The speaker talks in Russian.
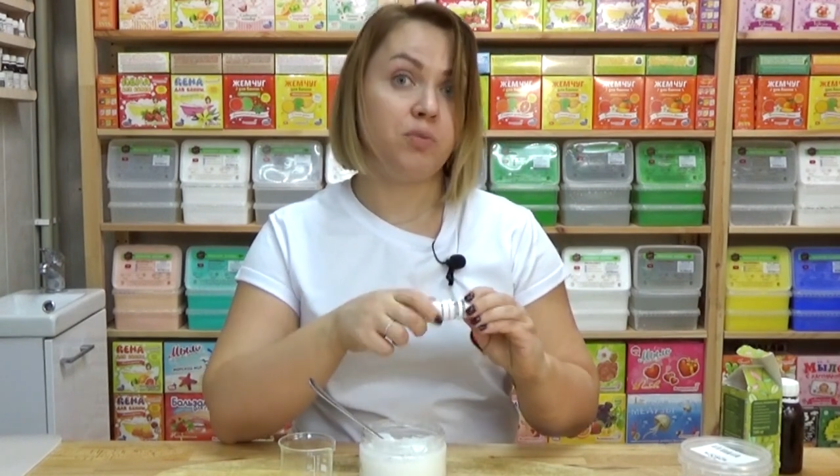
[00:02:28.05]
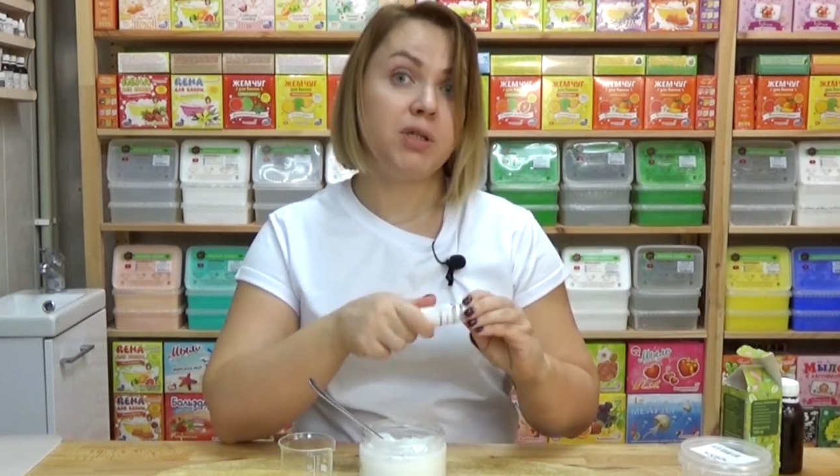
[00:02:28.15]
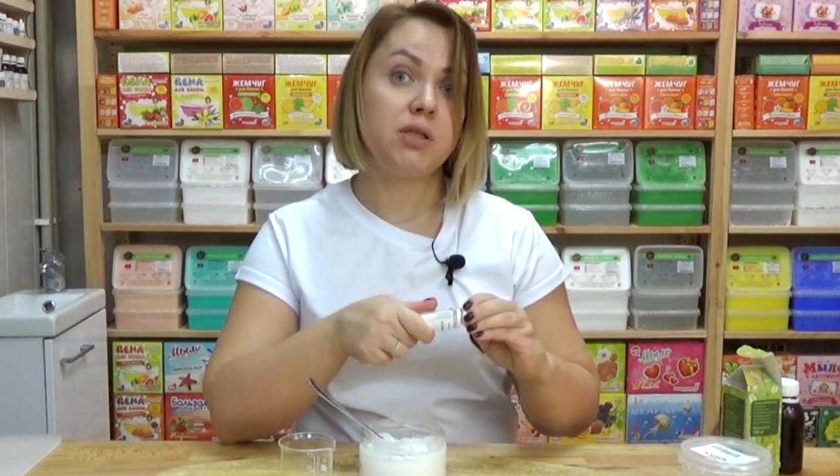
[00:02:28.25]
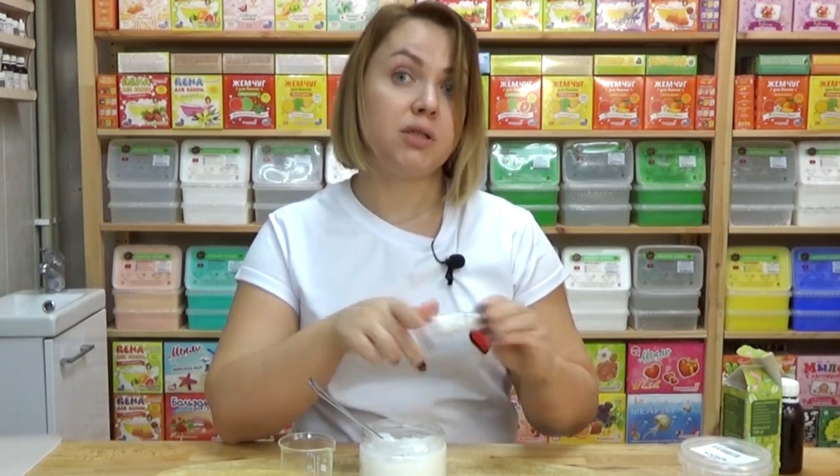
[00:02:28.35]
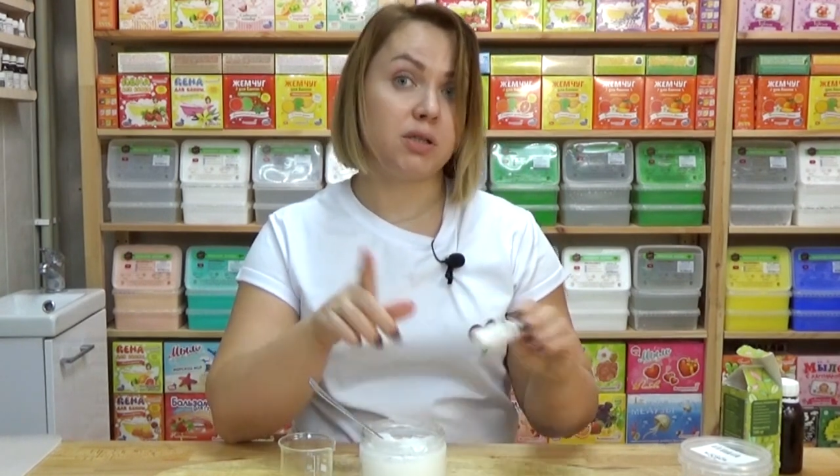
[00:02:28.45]

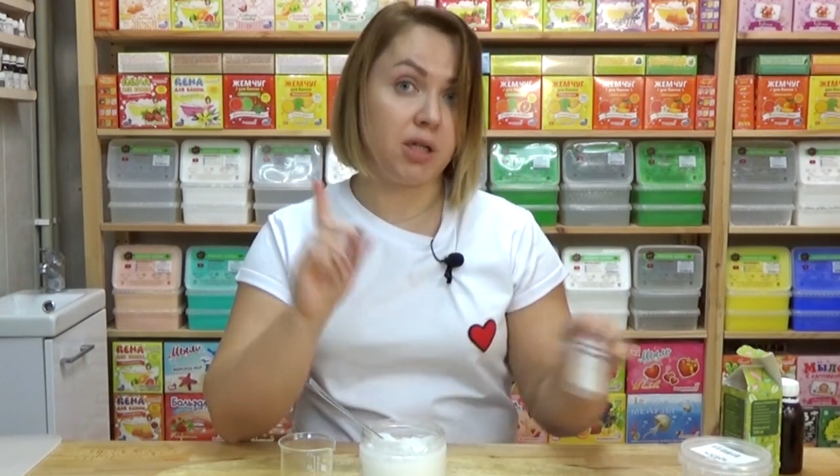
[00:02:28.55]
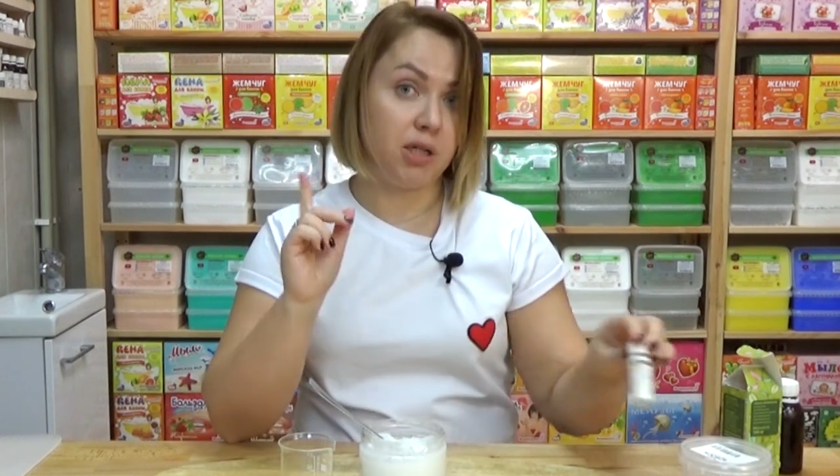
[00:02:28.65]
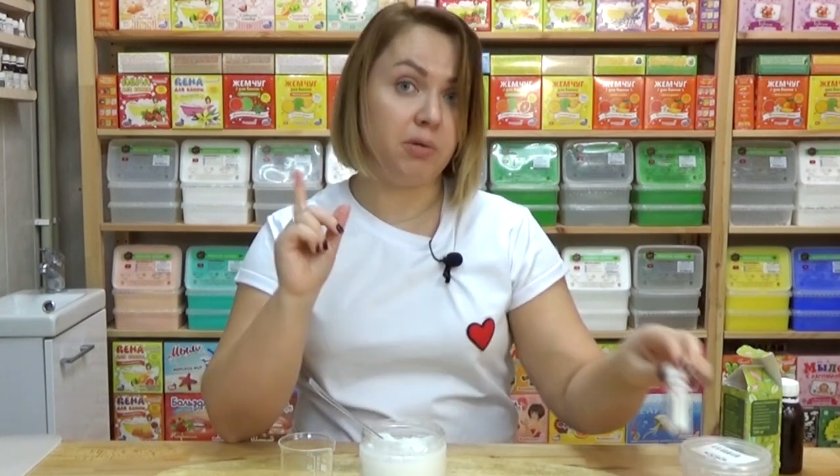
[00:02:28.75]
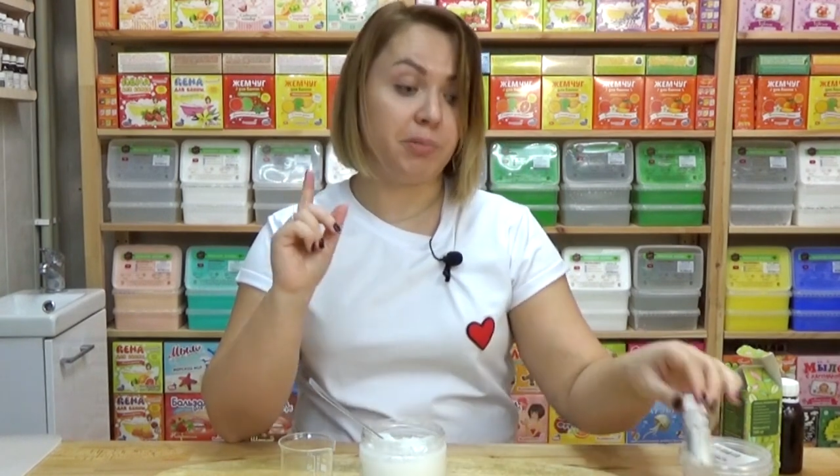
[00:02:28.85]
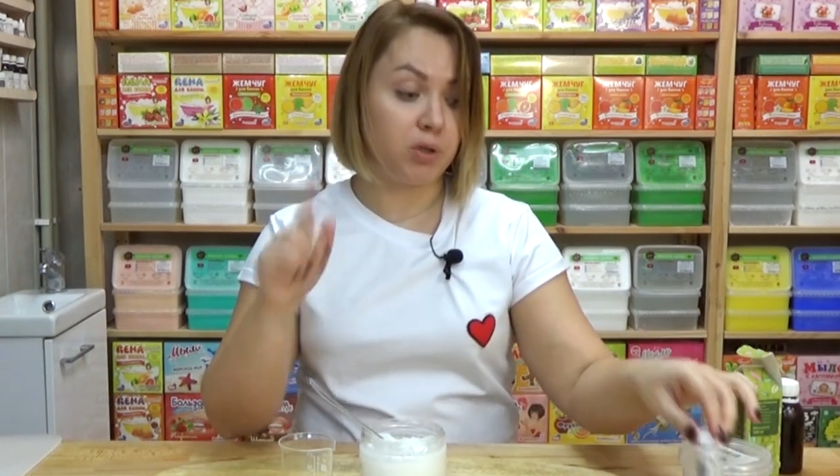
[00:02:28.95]
вместе с
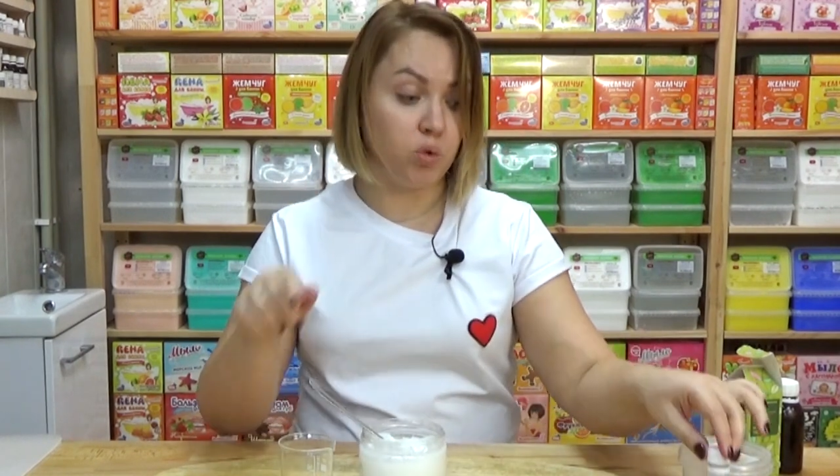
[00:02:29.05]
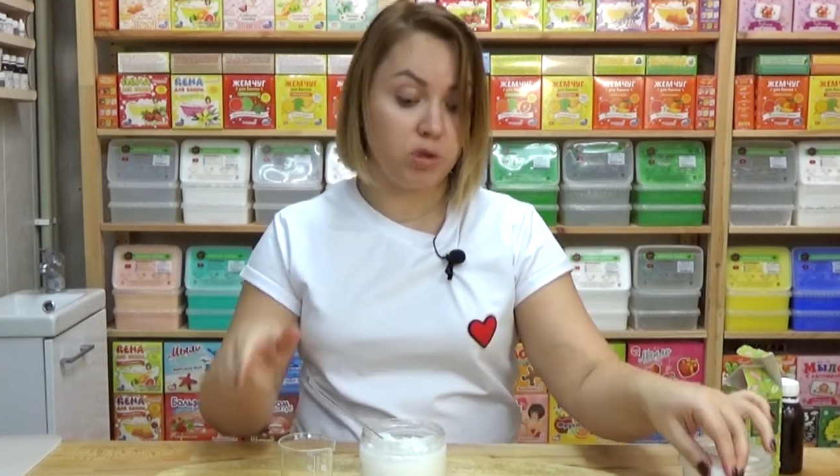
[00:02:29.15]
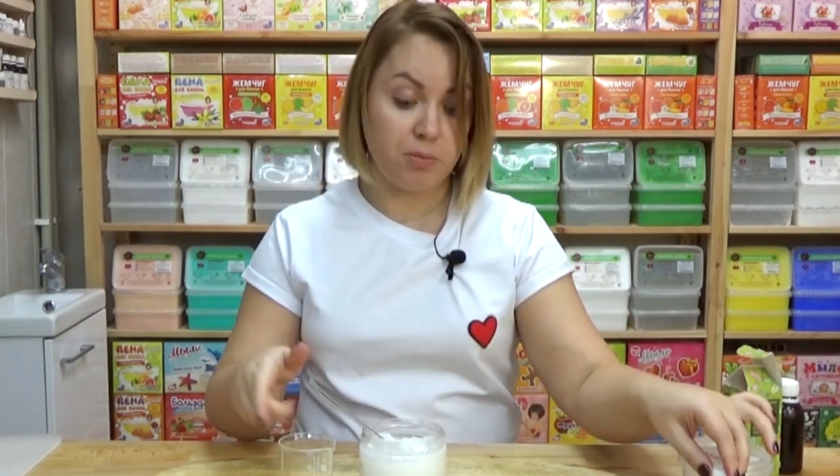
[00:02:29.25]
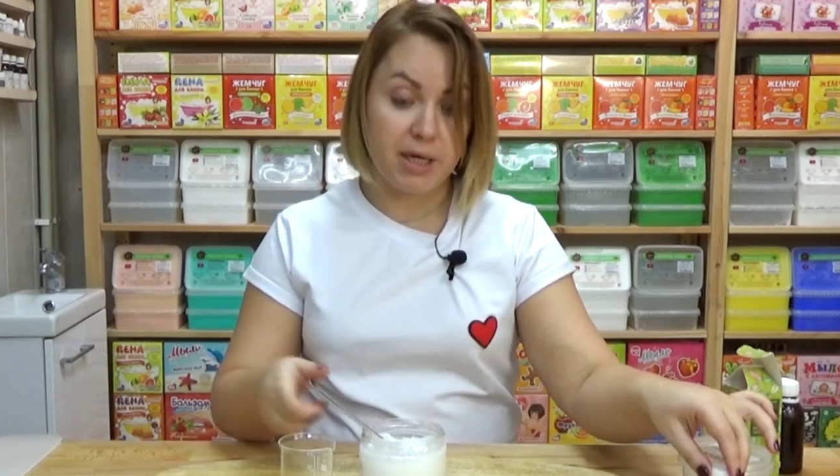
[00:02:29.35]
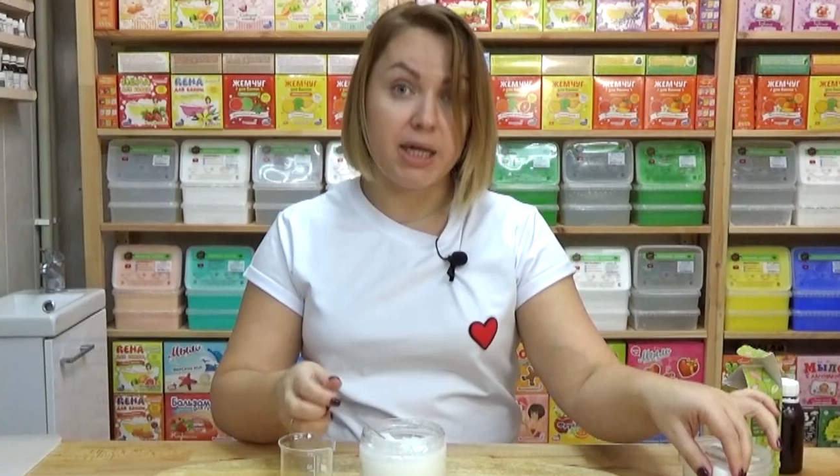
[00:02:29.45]
остальными продуктами.